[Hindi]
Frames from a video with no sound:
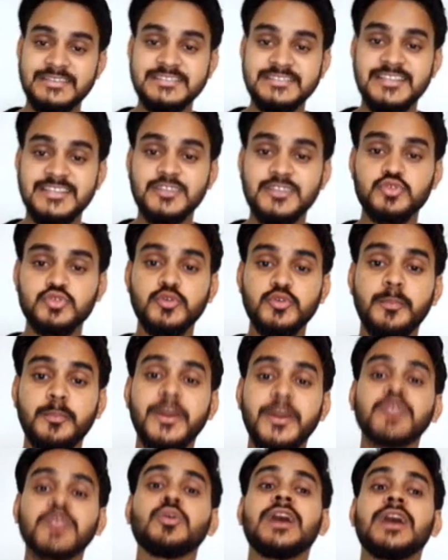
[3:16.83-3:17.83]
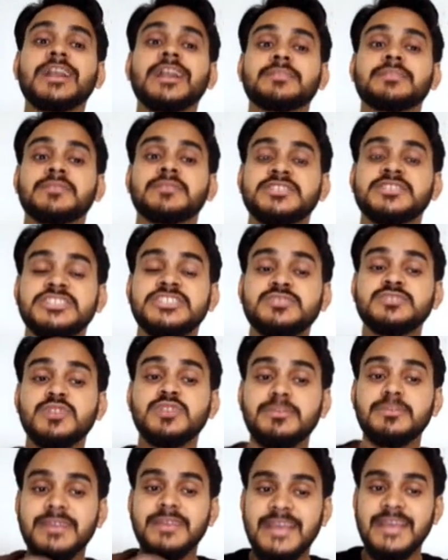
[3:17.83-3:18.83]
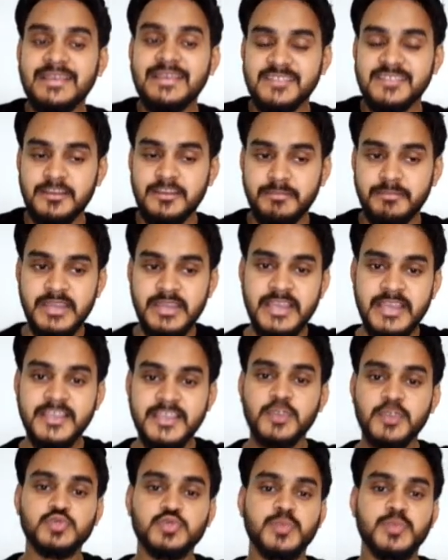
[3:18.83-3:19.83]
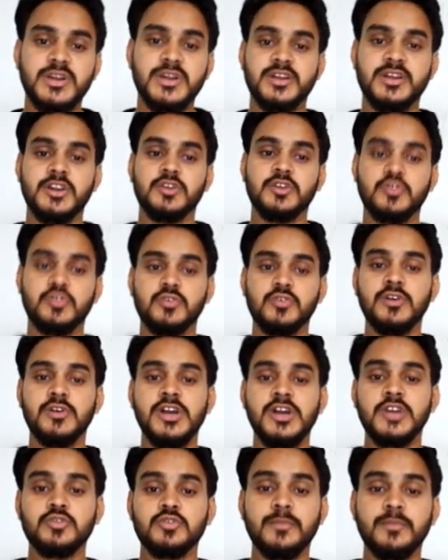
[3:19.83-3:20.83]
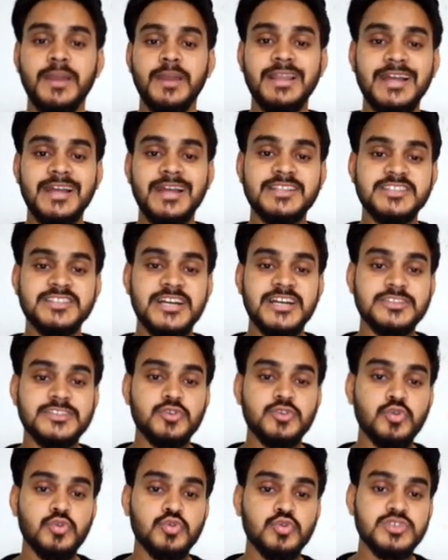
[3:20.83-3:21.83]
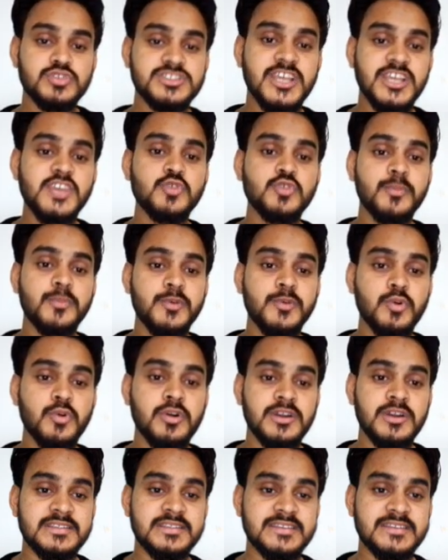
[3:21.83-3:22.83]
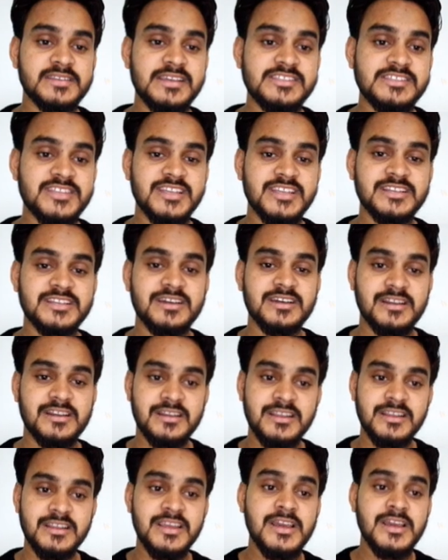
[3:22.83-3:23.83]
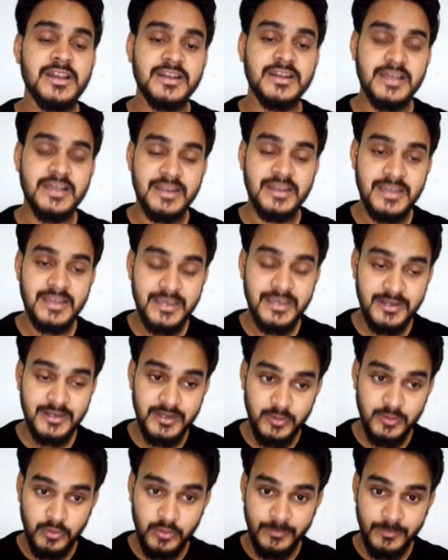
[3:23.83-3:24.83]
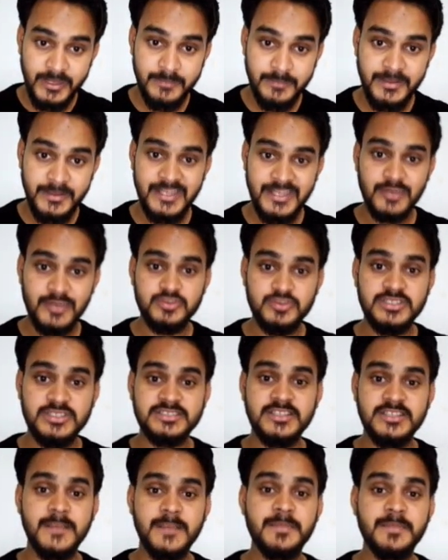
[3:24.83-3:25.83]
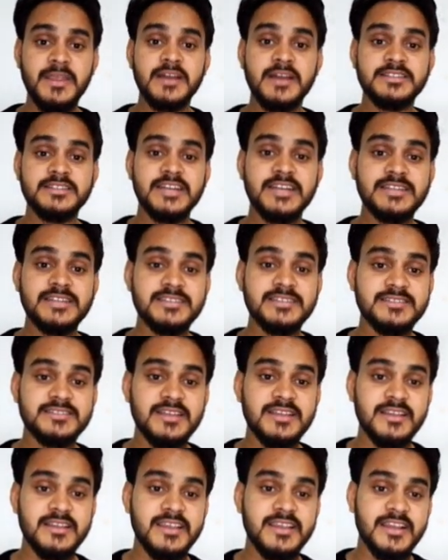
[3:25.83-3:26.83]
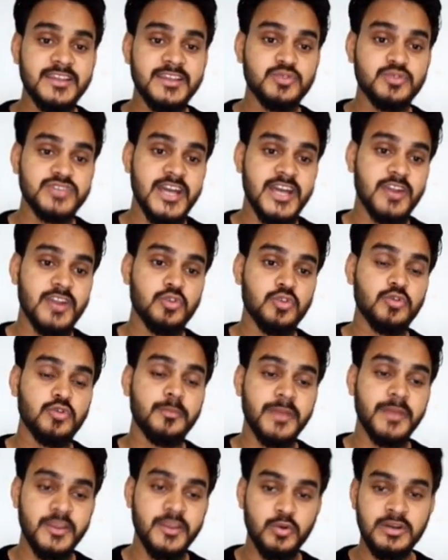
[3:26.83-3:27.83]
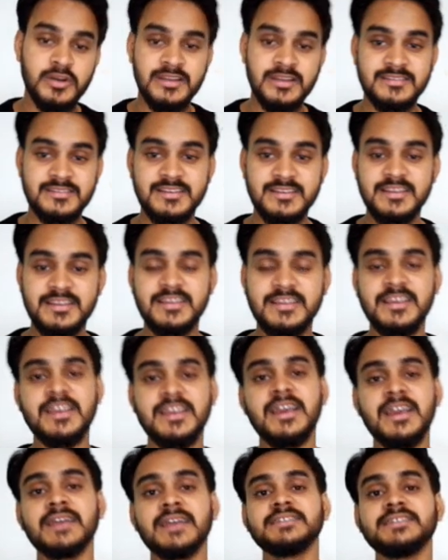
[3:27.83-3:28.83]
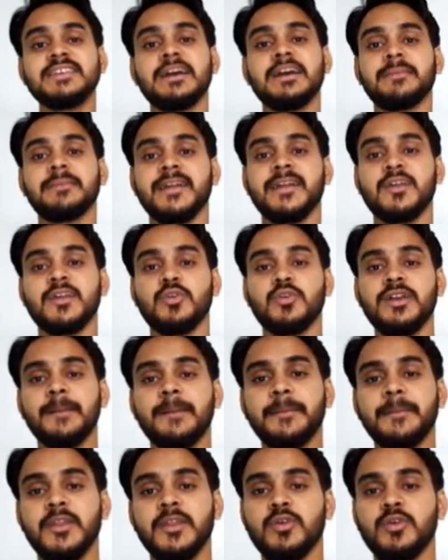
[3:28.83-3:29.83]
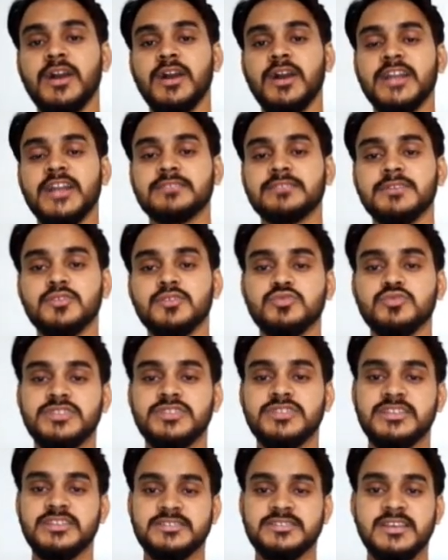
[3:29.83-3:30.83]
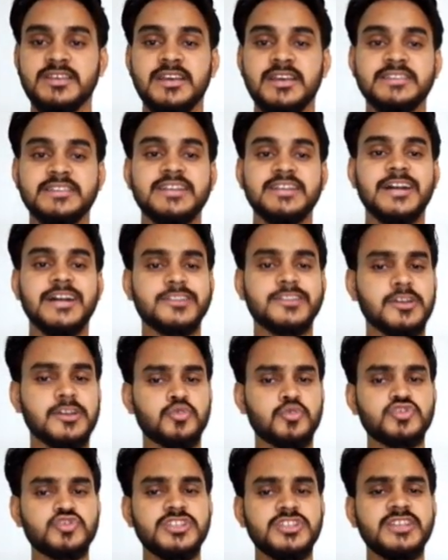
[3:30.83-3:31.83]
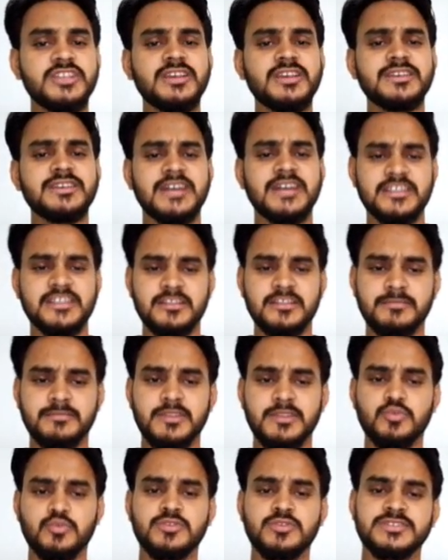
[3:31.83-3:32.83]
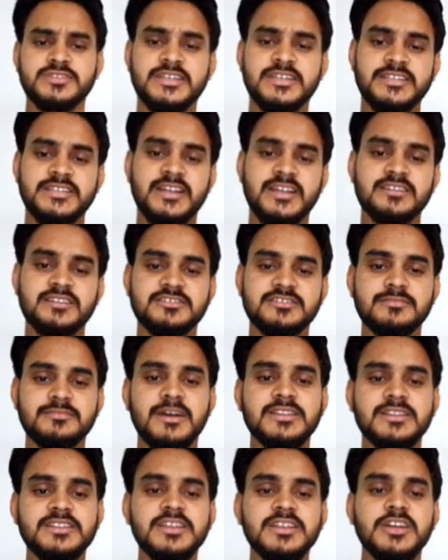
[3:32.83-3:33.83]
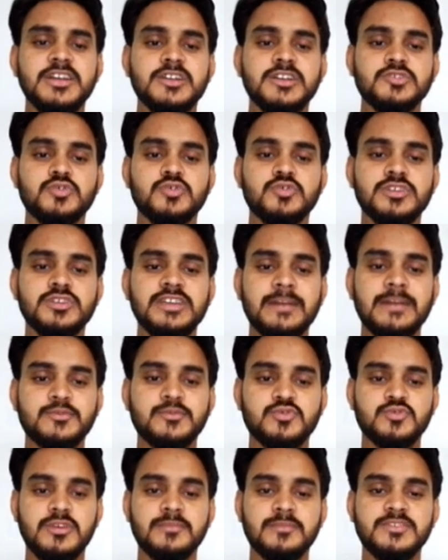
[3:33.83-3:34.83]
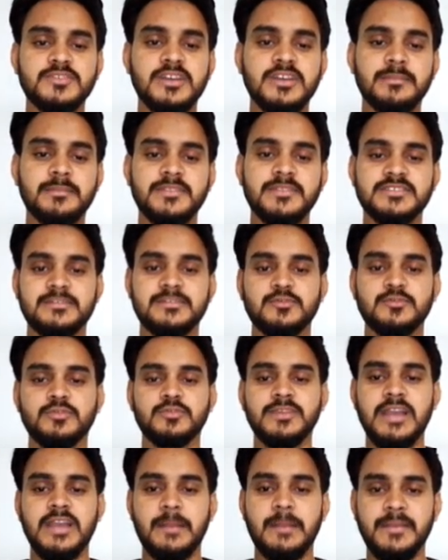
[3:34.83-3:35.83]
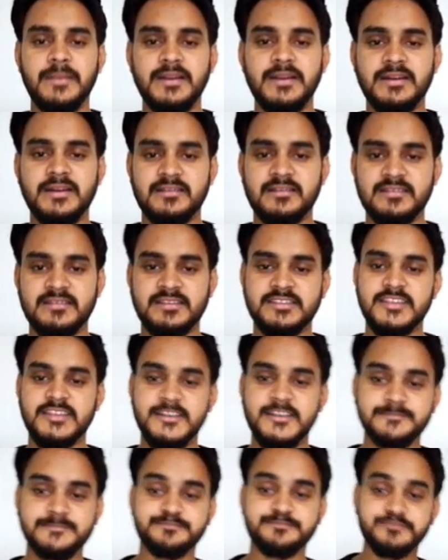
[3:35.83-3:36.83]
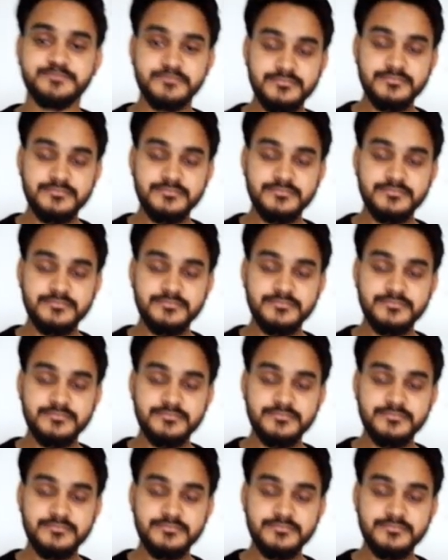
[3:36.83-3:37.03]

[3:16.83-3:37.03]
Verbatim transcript: है तीसरा दोस्तों प्रयोगात्मक जीवन में कैसे अपनाएंगे उस प्रकरण को तो पहला है छात्रों को सही उपयोग और सही चयन करने करना हमारा पहला उद्देश्य है छात्र संज्ञा के उदाहरणों को प्रयोग कर सकेंगे ये हमारा हो गया प्रयोगात्मक उद्देश्य यहाँ तक कुछ नहीं है यहाँ तक बिल्कुल साधारण सी बात थी जो कि आप स्वयं से अपने शब्दों में यहाँ पर कर सकते हैं